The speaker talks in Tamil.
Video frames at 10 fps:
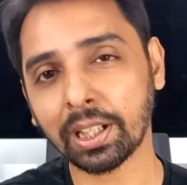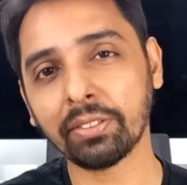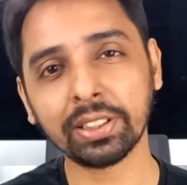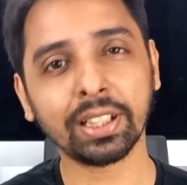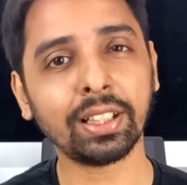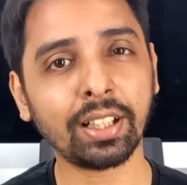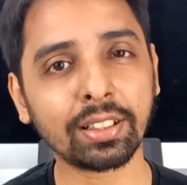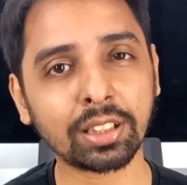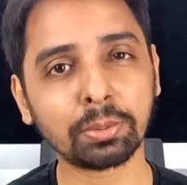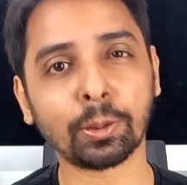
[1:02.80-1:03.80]
மாதிரியான விஷயங்கள்லாம்
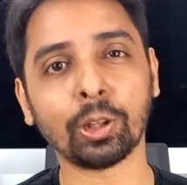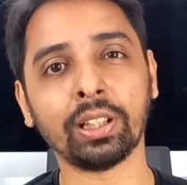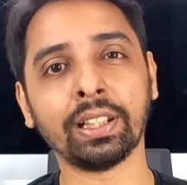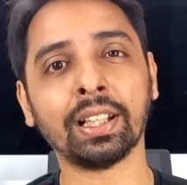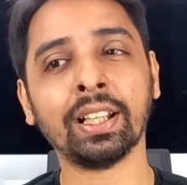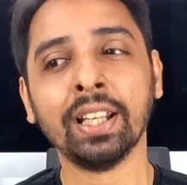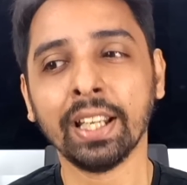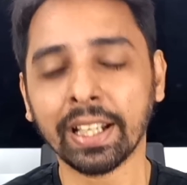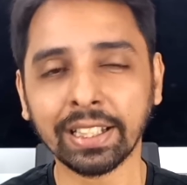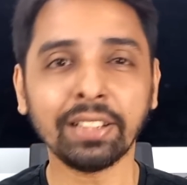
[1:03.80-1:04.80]
டிஸ்கஸ் பண்ண இல்லைங்களா
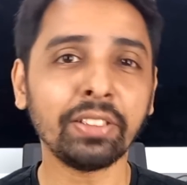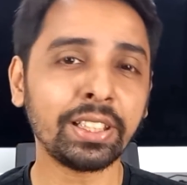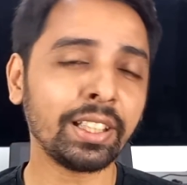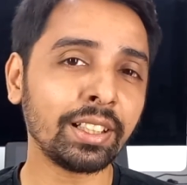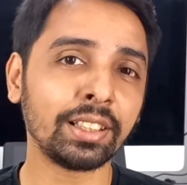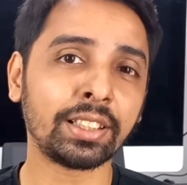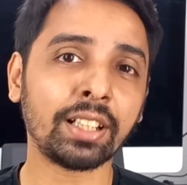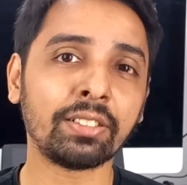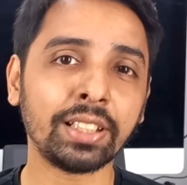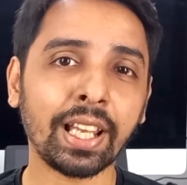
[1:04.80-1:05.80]
இந்த விஷயங்கள்
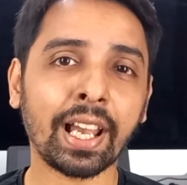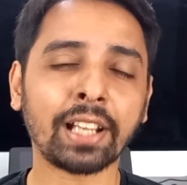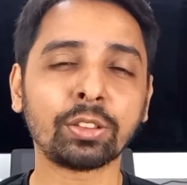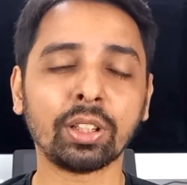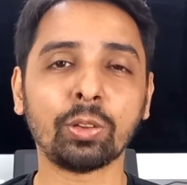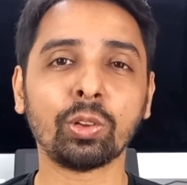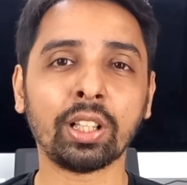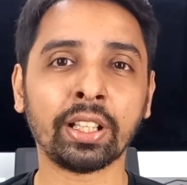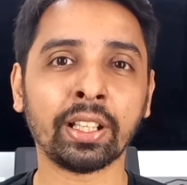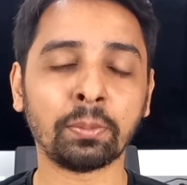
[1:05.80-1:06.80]
தான் வந்து ஆக்சுவலாக
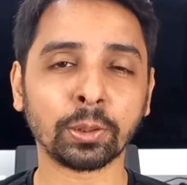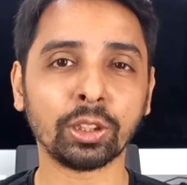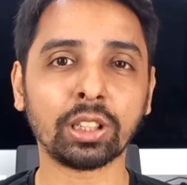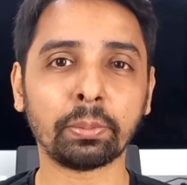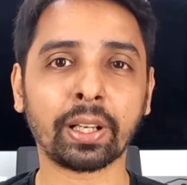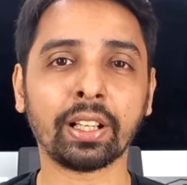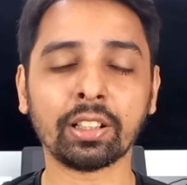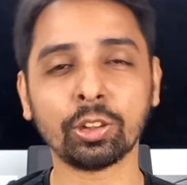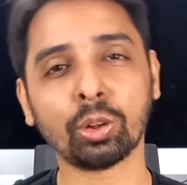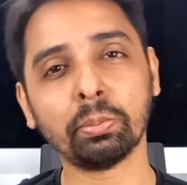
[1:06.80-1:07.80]
உங்களுடைய முதல் ஜாப்
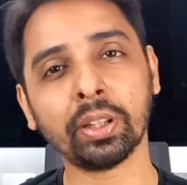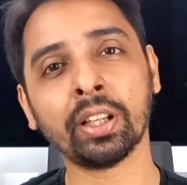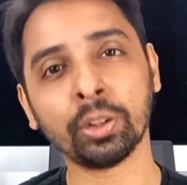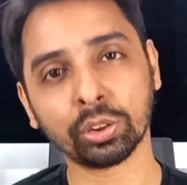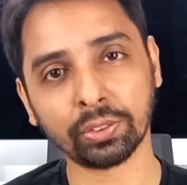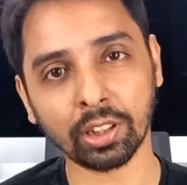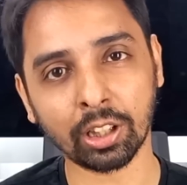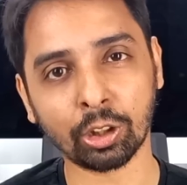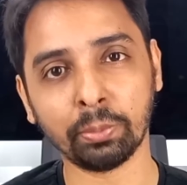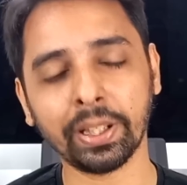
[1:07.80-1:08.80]
கிடைக்கிறதுக்கு ரொம்ப
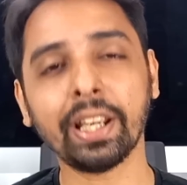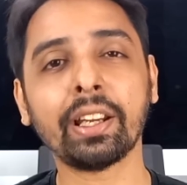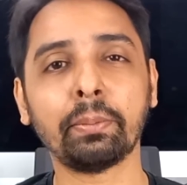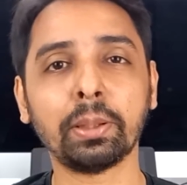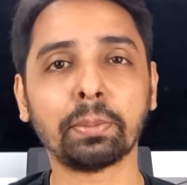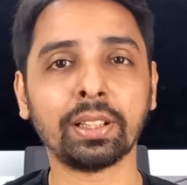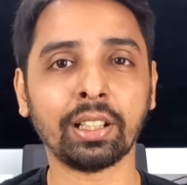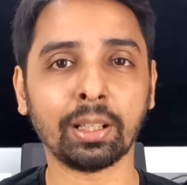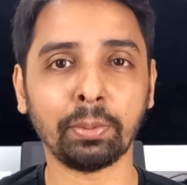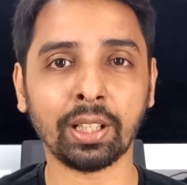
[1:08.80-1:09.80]
யூஸ்ஃபுல்லாக இருக்கும் ஏன் அப்படின்னு
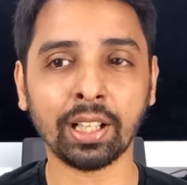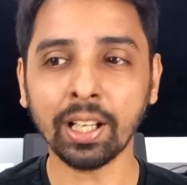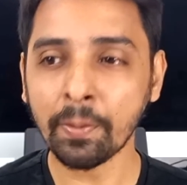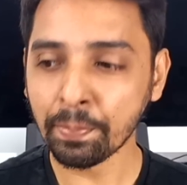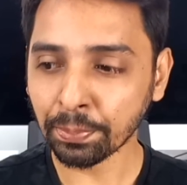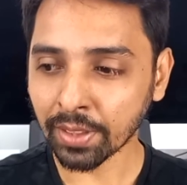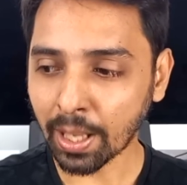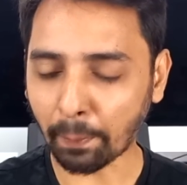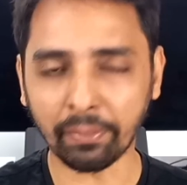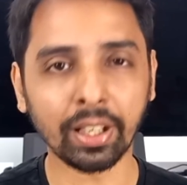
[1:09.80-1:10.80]
பார்த்தீங்க அப்படின்னா
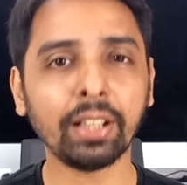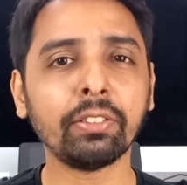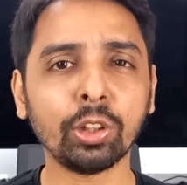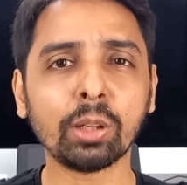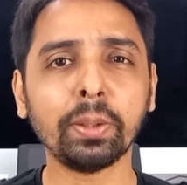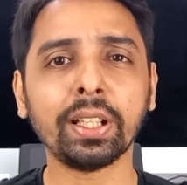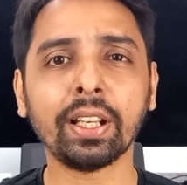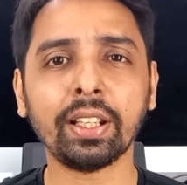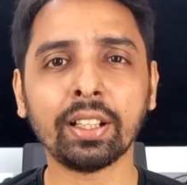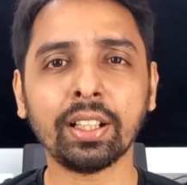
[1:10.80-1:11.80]
இப்போ வேலை வேணும் அப்படின்னு
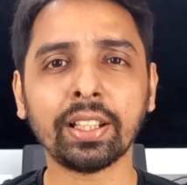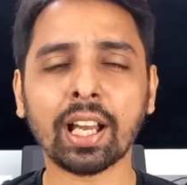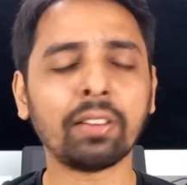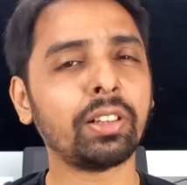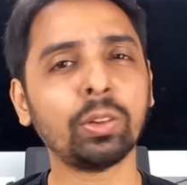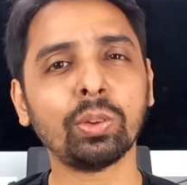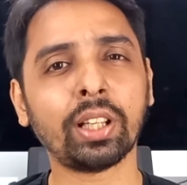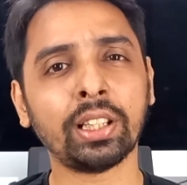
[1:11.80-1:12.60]
கேட்டிங்கன்னா யார் வேணும் உங்களுக்கு